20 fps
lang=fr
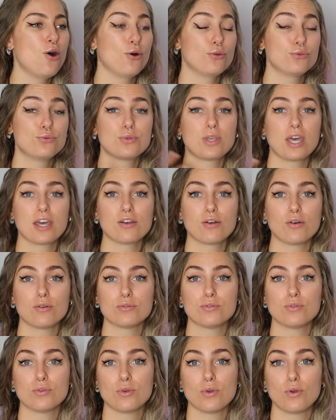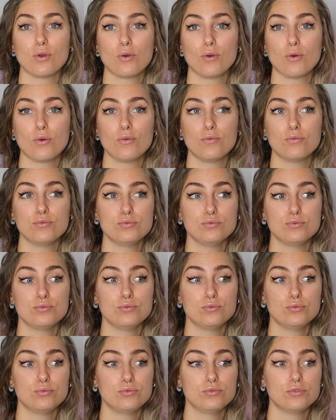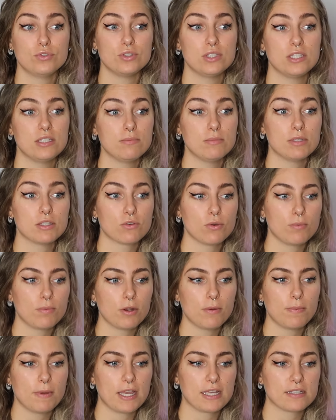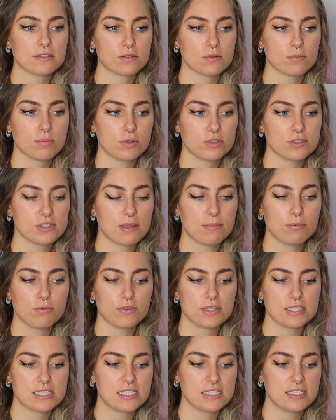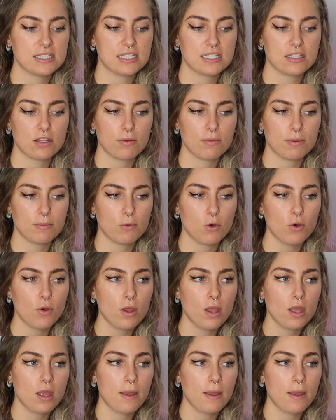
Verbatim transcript: en tout cas quand euh, vous venez de métropole par exemple ça peut faciliter énormément